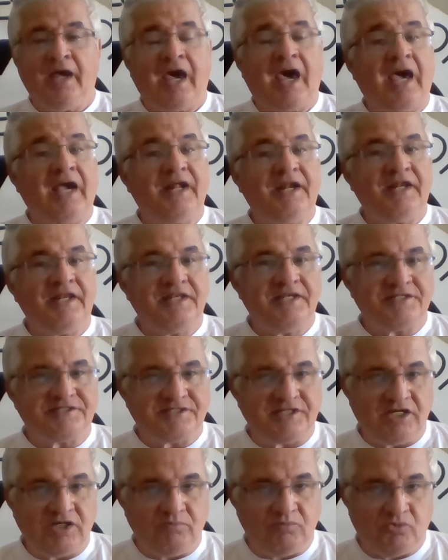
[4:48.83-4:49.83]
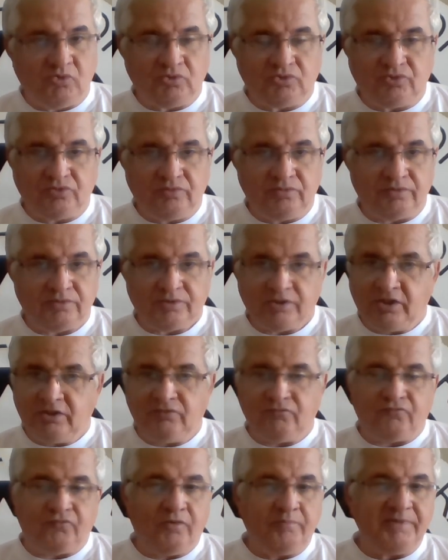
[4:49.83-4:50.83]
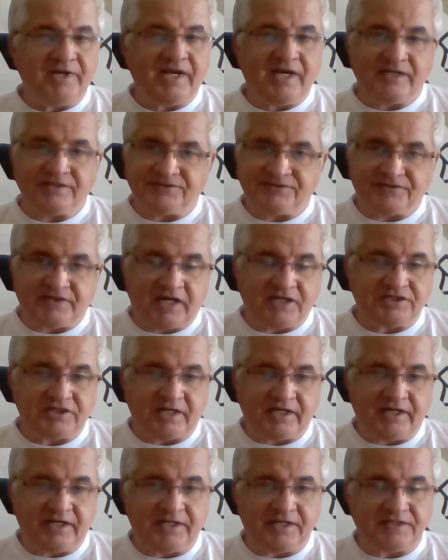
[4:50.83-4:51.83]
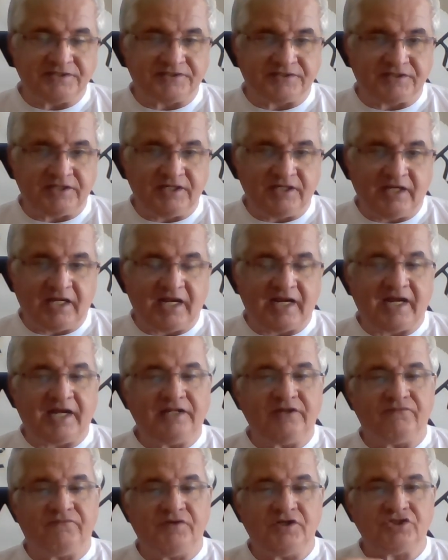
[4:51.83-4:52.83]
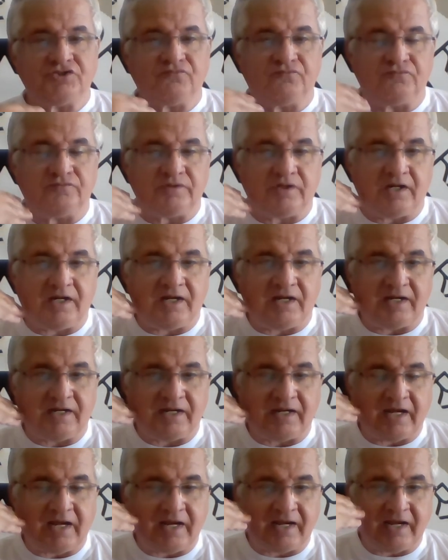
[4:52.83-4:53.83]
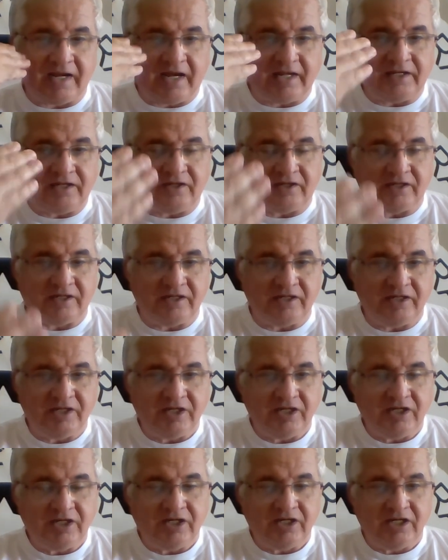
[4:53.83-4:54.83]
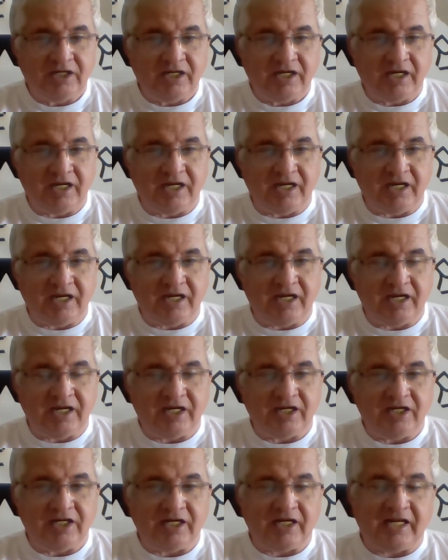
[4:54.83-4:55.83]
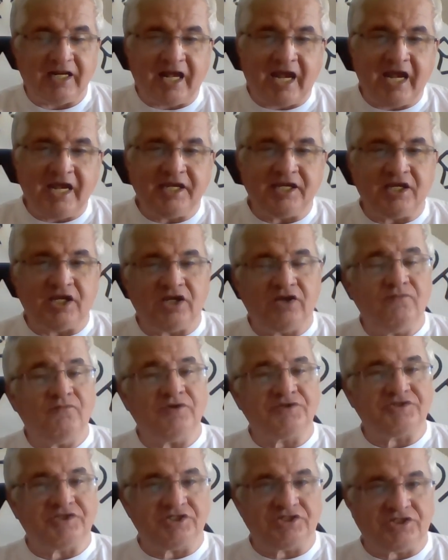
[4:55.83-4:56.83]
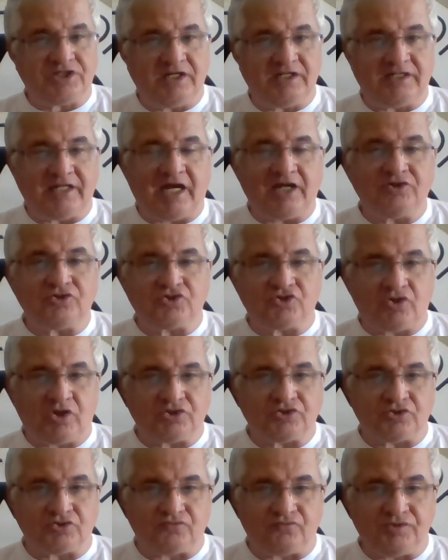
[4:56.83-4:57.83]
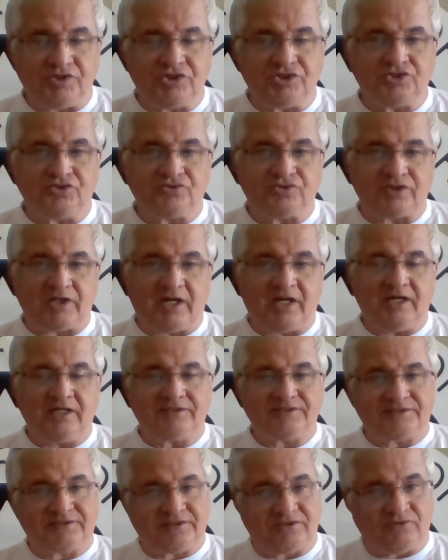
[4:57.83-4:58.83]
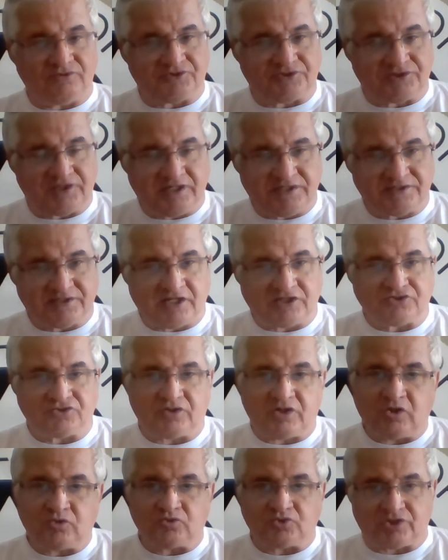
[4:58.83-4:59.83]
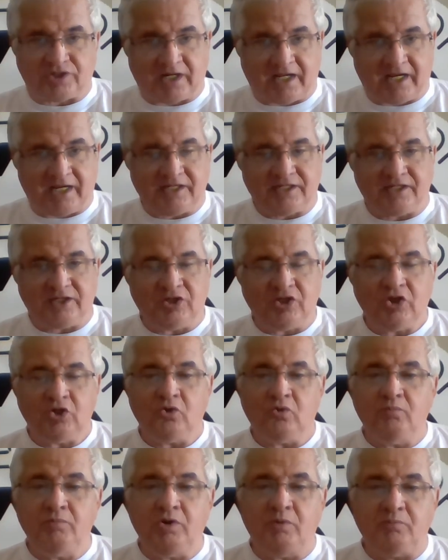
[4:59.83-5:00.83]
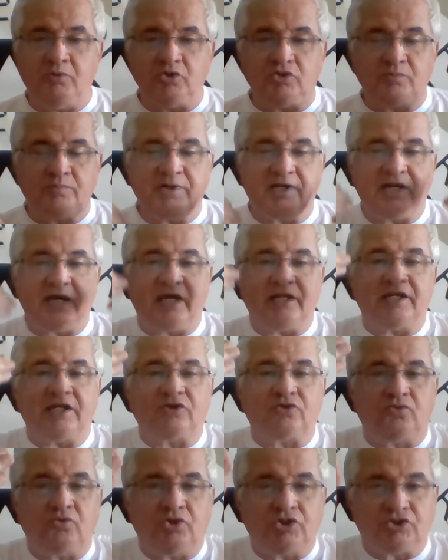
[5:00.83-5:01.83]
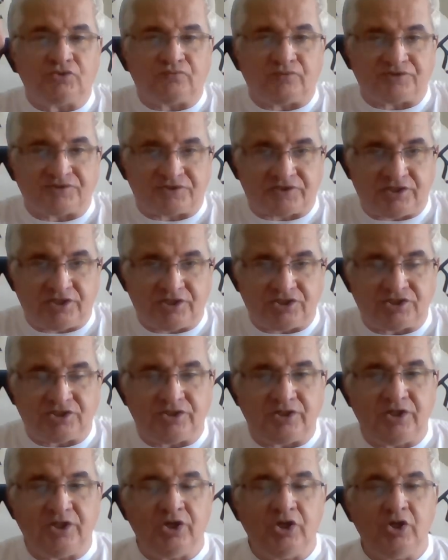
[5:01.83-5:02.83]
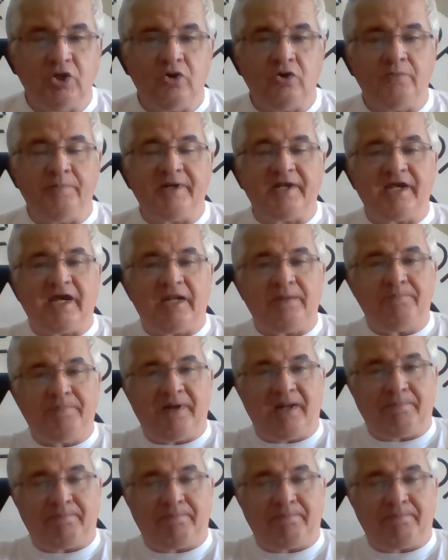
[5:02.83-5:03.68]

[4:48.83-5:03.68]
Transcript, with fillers: Agradecer muito, não vou me cansar de agradecer a cada vez, a, a cada é, é, like que vocês têm dado os nossos vídeos, tá? Estão sensacional os likes. O meu muito obrigado a todos vocês. Obrigado pela,